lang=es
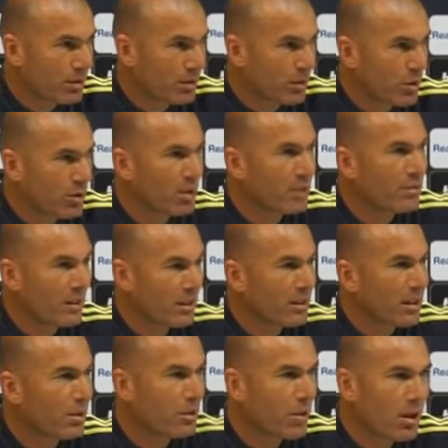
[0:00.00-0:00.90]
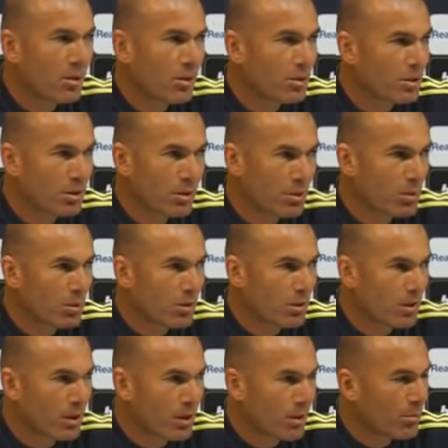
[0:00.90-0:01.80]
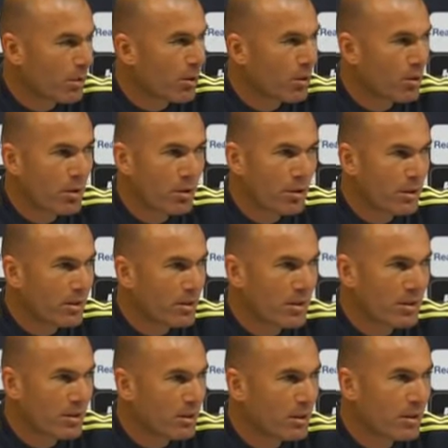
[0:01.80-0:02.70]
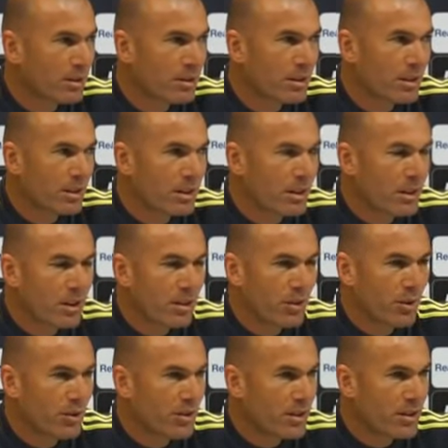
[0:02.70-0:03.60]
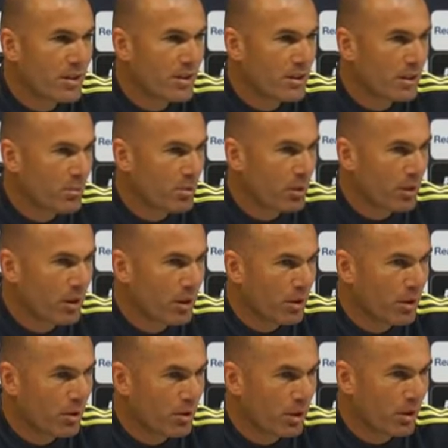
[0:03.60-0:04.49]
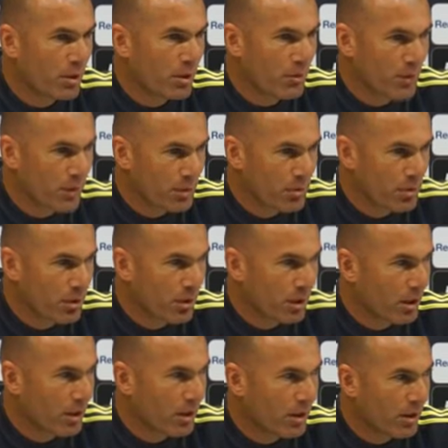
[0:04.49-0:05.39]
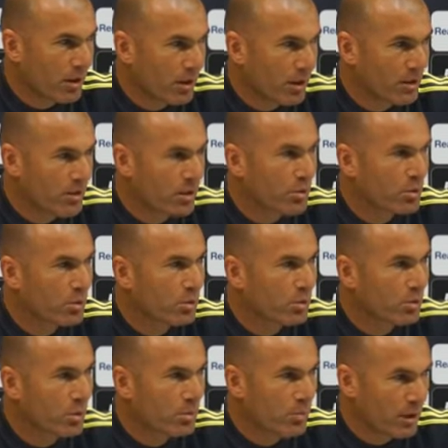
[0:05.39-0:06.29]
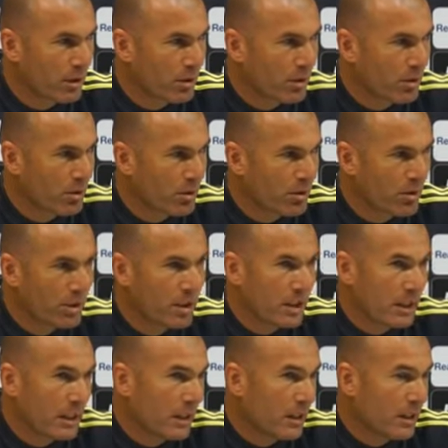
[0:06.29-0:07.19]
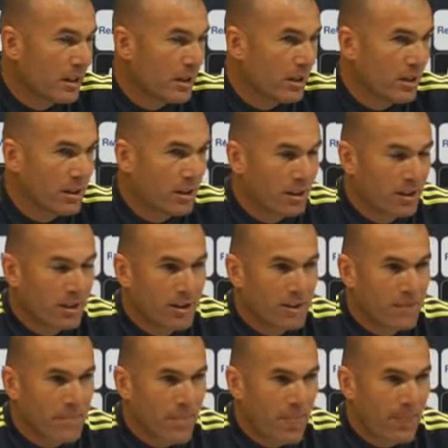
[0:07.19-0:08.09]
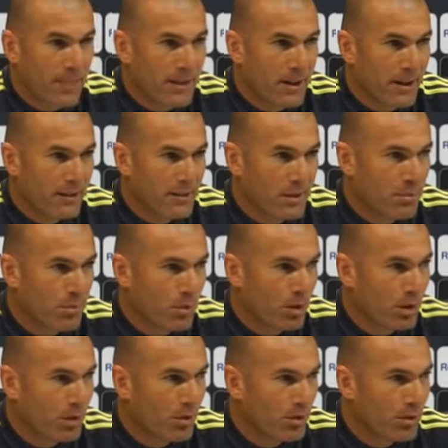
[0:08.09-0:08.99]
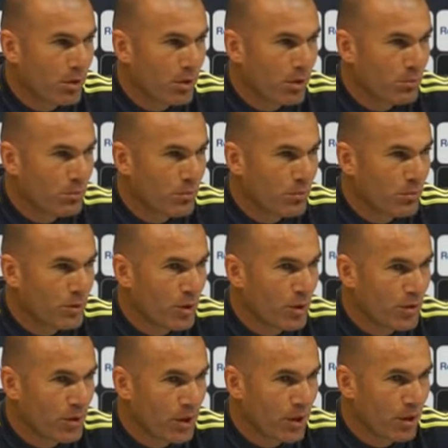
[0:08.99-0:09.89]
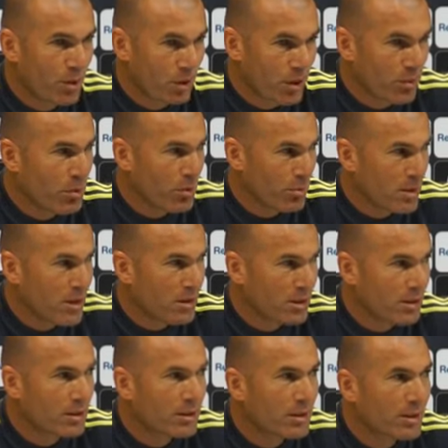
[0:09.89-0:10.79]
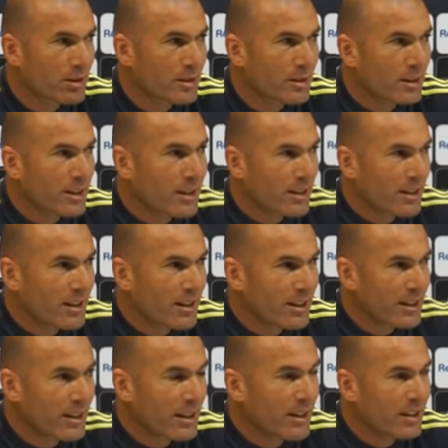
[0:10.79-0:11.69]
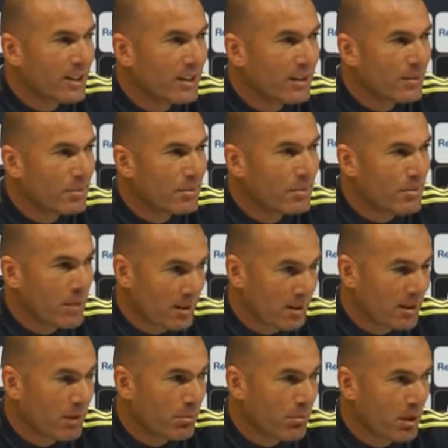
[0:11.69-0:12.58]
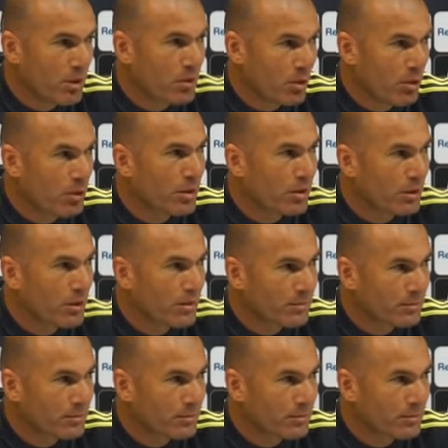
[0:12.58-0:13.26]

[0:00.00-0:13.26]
nos ha faltado algo seguro, pero no en intensidad. No en intensidad porque yo te confirmo que es el segundo partido y de la temporada donde, donde corrimos más y más que en Barcelona.